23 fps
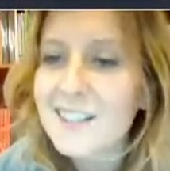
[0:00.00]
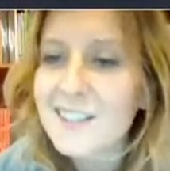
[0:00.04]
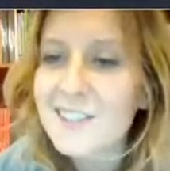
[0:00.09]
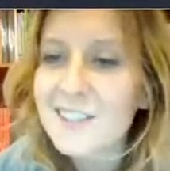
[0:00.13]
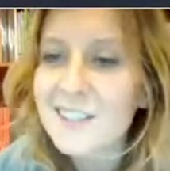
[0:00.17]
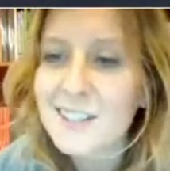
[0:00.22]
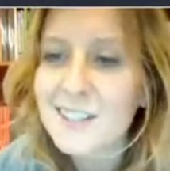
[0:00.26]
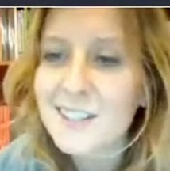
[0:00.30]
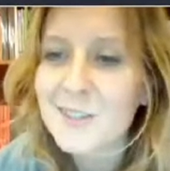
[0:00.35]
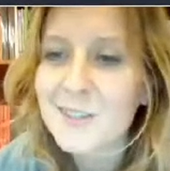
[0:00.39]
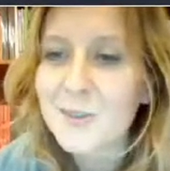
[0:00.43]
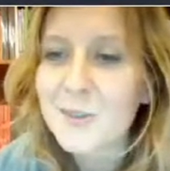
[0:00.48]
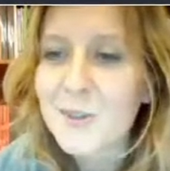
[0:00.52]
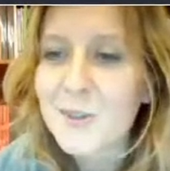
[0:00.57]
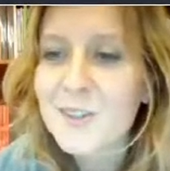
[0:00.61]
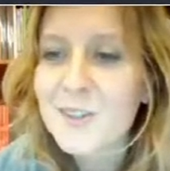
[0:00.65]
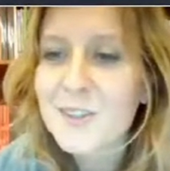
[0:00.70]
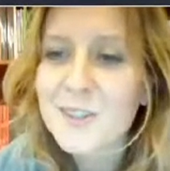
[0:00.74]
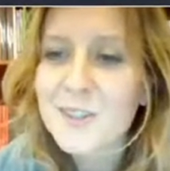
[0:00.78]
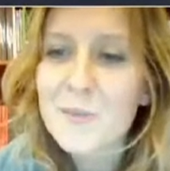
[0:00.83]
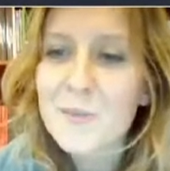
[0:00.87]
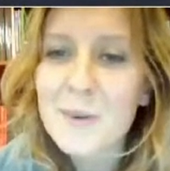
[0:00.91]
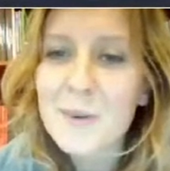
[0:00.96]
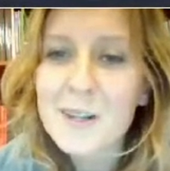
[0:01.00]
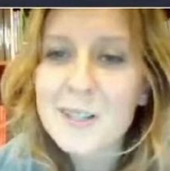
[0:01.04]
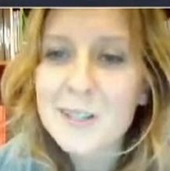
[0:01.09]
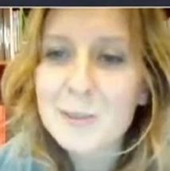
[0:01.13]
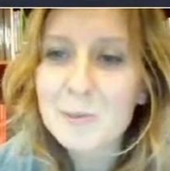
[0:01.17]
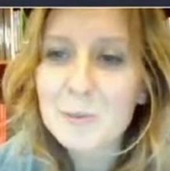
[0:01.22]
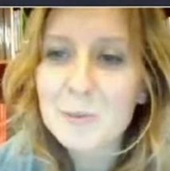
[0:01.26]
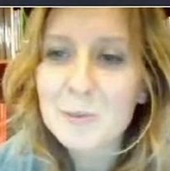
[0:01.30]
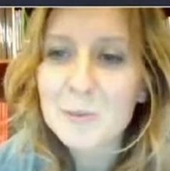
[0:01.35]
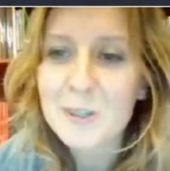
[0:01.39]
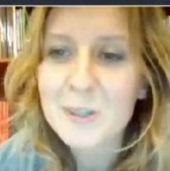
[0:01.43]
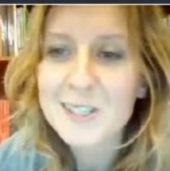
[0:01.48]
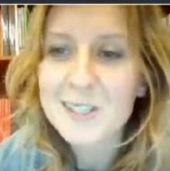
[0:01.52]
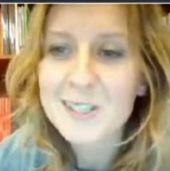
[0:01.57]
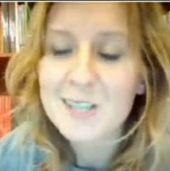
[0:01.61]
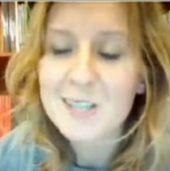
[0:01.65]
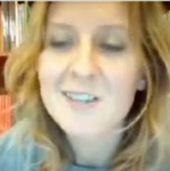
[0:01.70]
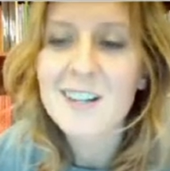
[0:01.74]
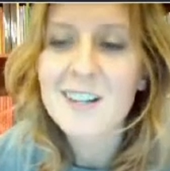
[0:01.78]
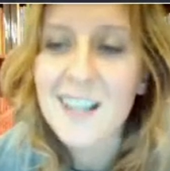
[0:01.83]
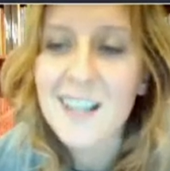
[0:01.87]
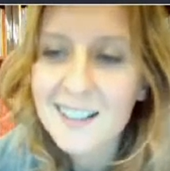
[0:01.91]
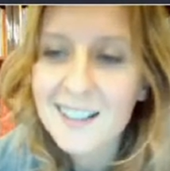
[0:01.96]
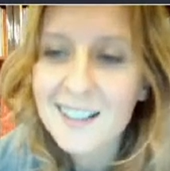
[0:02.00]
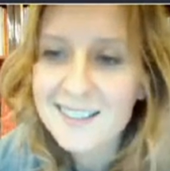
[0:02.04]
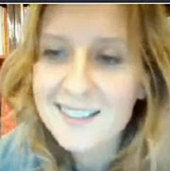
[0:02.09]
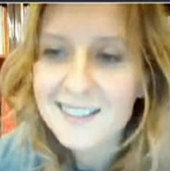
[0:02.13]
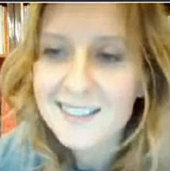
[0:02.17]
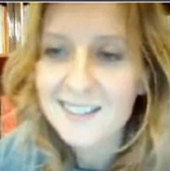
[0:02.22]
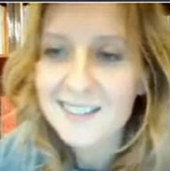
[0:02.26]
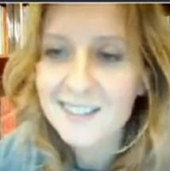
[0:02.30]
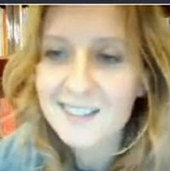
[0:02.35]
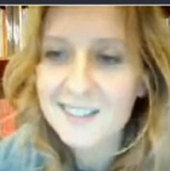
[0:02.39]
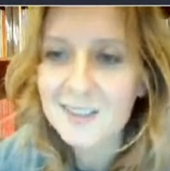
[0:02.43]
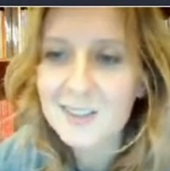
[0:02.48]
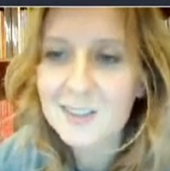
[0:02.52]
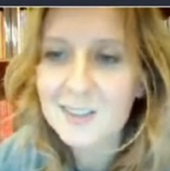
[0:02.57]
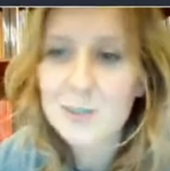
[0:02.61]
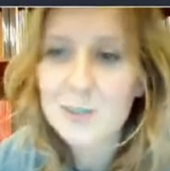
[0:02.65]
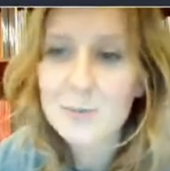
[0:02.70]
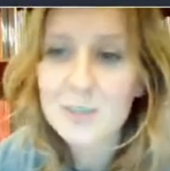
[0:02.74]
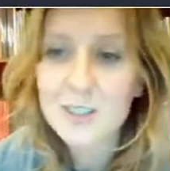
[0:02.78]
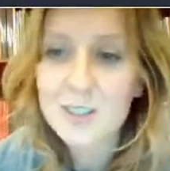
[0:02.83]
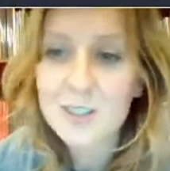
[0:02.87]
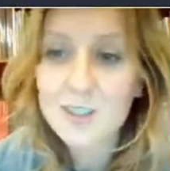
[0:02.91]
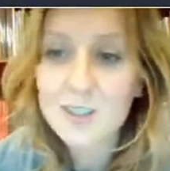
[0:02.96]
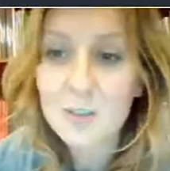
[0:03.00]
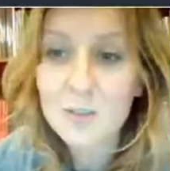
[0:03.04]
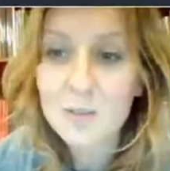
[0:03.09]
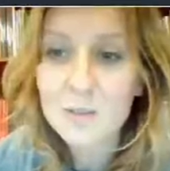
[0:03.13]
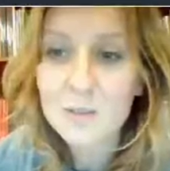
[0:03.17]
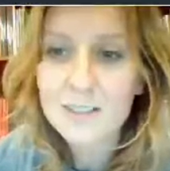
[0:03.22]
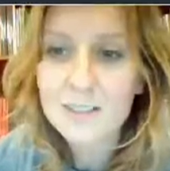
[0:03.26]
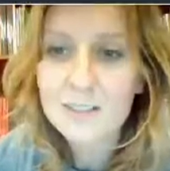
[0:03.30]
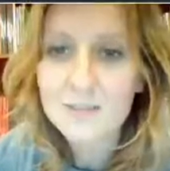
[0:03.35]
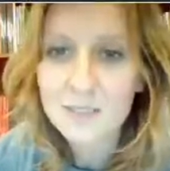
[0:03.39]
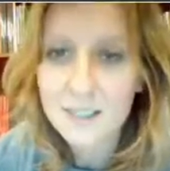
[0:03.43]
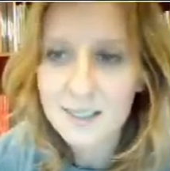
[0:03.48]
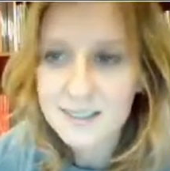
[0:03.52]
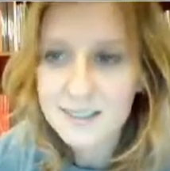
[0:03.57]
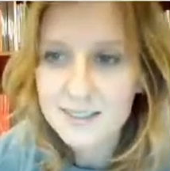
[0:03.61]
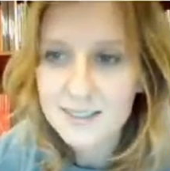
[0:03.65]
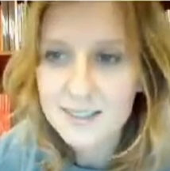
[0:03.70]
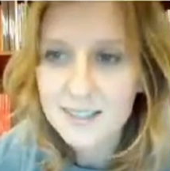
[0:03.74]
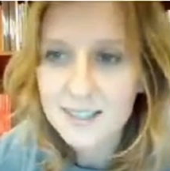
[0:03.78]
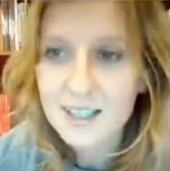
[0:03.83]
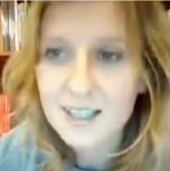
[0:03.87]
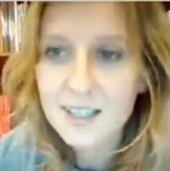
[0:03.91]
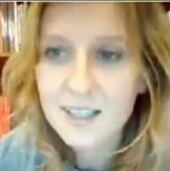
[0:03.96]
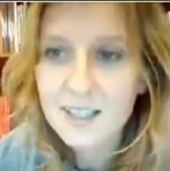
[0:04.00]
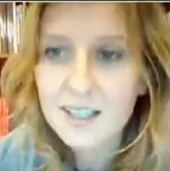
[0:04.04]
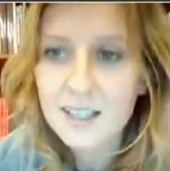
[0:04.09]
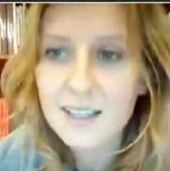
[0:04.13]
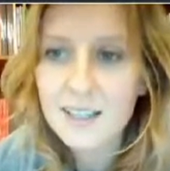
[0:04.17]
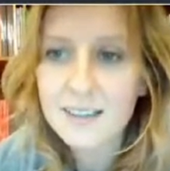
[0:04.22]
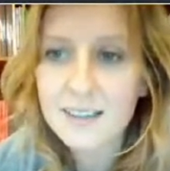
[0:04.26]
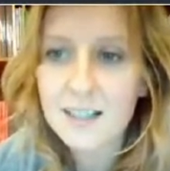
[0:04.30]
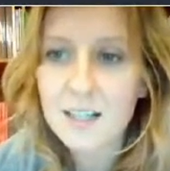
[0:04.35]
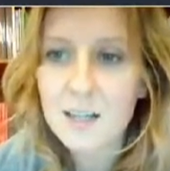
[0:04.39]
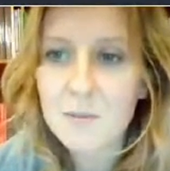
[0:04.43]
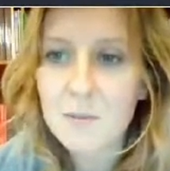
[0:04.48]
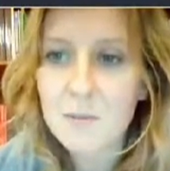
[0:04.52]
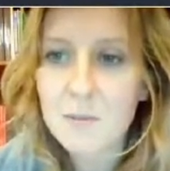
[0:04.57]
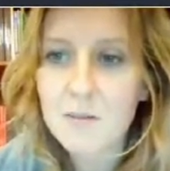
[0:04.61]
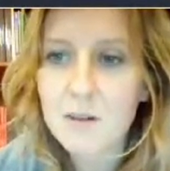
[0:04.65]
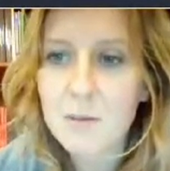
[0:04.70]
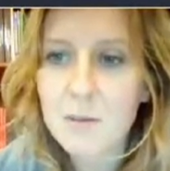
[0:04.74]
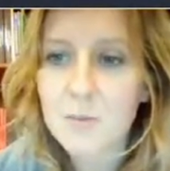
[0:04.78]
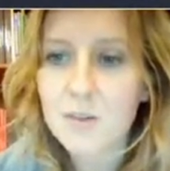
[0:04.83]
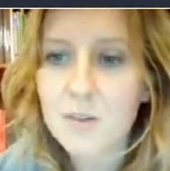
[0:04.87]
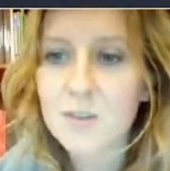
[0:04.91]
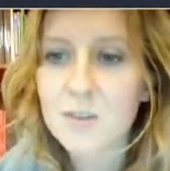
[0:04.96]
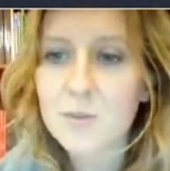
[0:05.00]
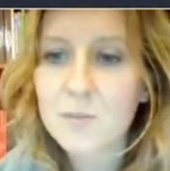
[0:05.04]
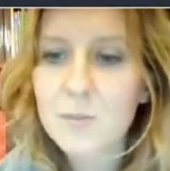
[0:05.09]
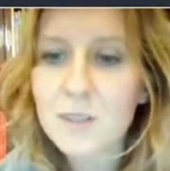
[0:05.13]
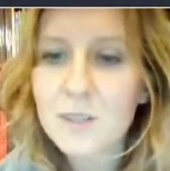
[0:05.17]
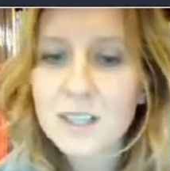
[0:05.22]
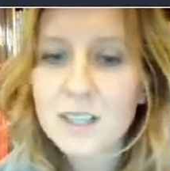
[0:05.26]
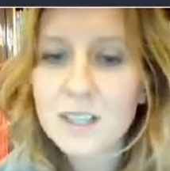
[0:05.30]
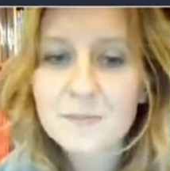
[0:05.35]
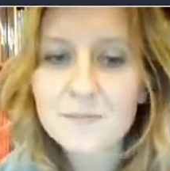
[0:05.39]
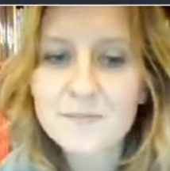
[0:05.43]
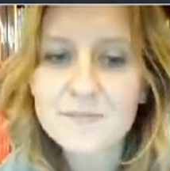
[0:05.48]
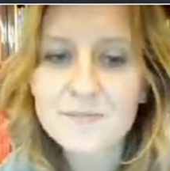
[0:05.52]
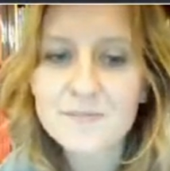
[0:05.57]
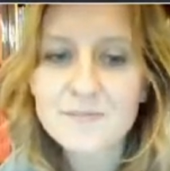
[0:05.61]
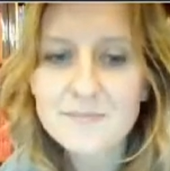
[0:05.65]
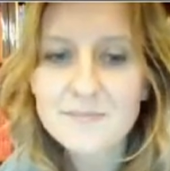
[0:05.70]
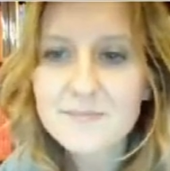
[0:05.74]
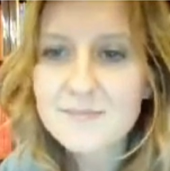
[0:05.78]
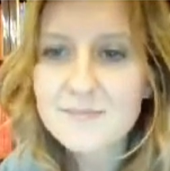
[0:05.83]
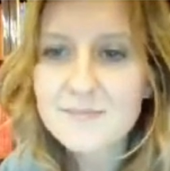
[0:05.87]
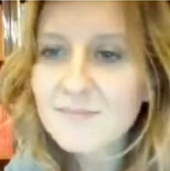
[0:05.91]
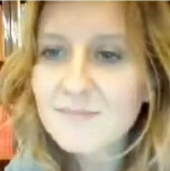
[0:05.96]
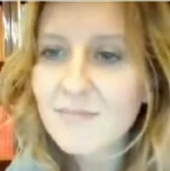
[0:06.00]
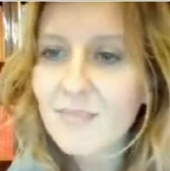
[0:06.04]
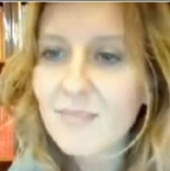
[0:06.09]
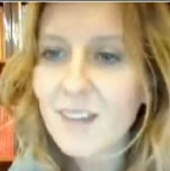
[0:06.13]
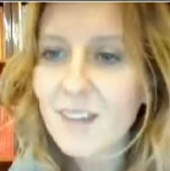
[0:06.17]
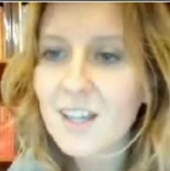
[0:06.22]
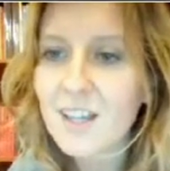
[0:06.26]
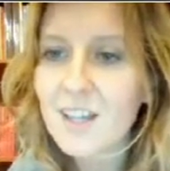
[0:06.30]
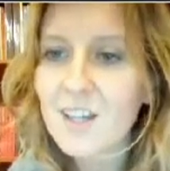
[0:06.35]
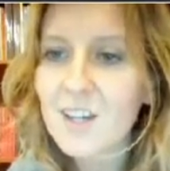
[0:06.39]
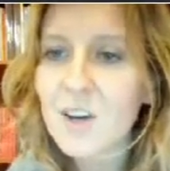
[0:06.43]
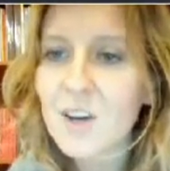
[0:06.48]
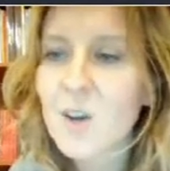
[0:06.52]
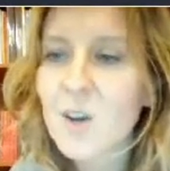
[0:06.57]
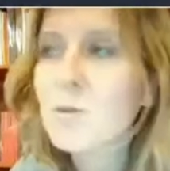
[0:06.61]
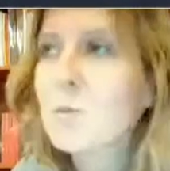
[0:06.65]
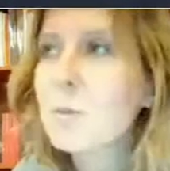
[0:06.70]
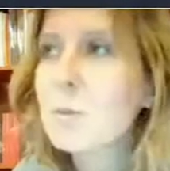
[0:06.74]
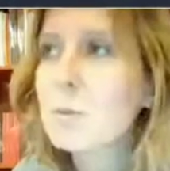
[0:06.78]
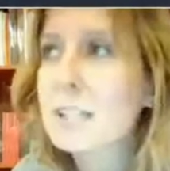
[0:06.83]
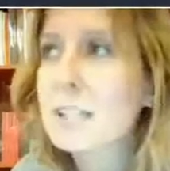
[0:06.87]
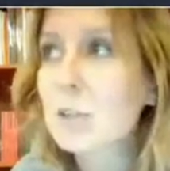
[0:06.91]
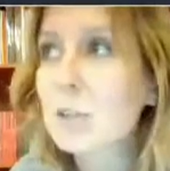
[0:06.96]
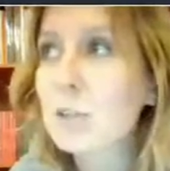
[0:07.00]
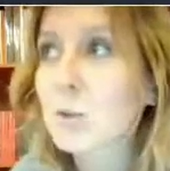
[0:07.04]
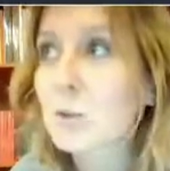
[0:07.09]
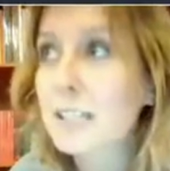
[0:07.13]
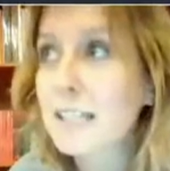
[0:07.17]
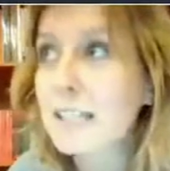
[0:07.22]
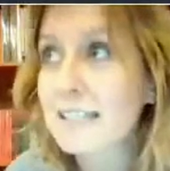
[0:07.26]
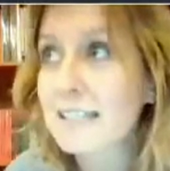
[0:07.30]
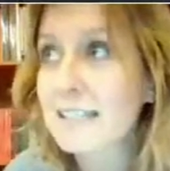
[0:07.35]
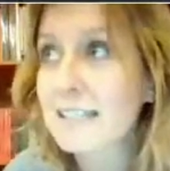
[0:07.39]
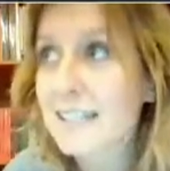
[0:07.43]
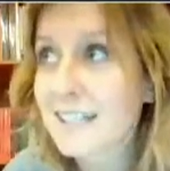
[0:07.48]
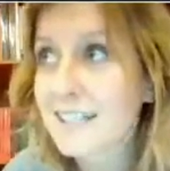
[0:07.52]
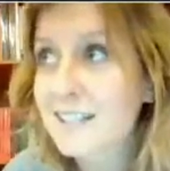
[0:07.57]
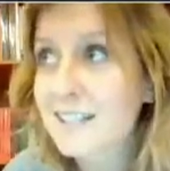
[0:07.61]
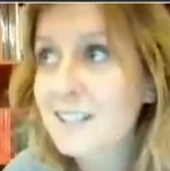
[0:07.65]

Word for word: Że interesująco. Bardzo bym chciała y, się dowiedzieć o Was więcej i taka mała prośba y, o wypełnienie krótkiej